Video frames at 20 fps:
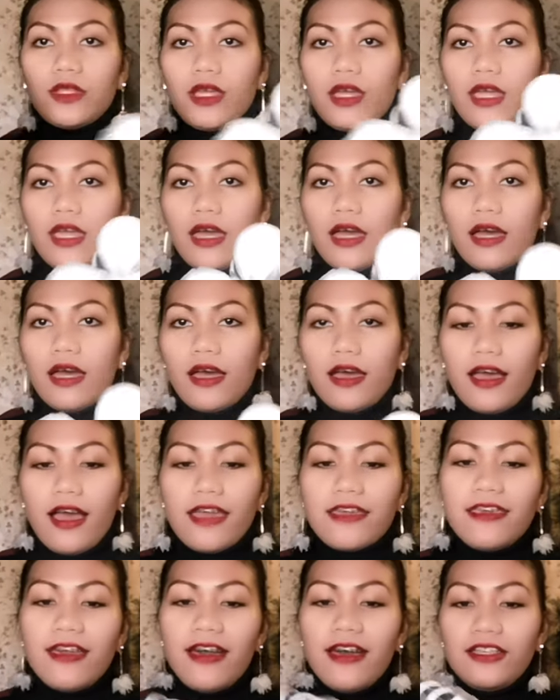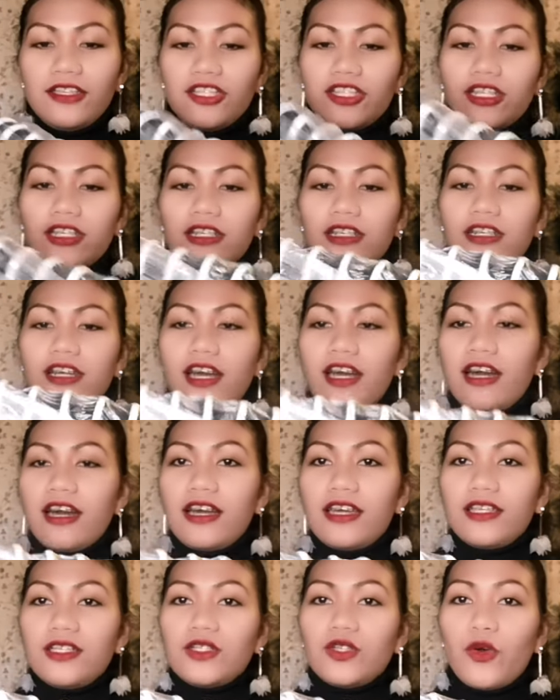Kaya, ayan siya
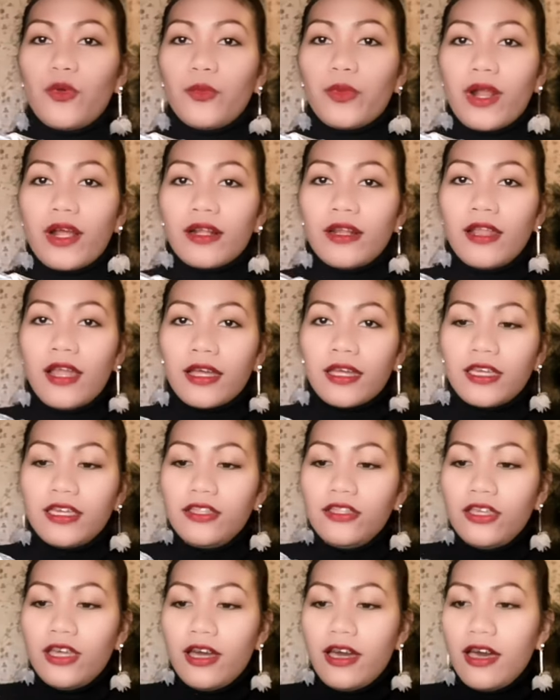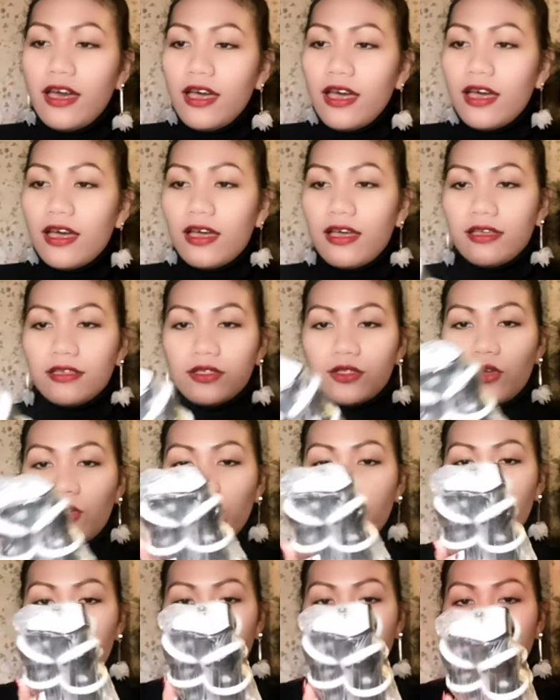guys. Sobrang laki niya.
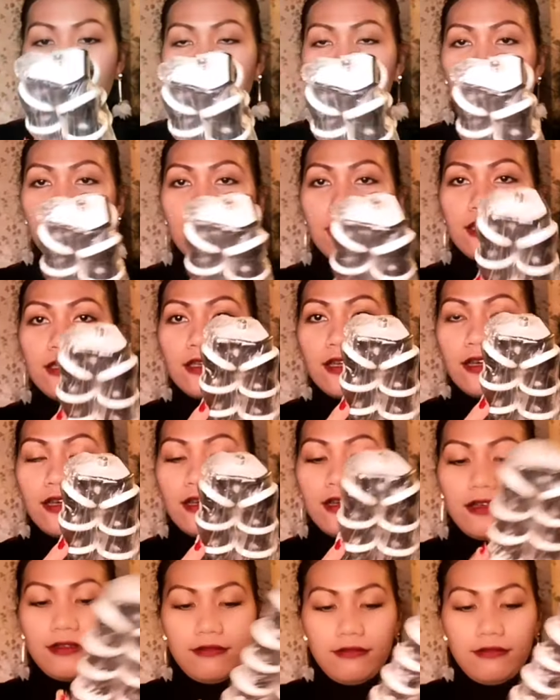Sobrang laki niya.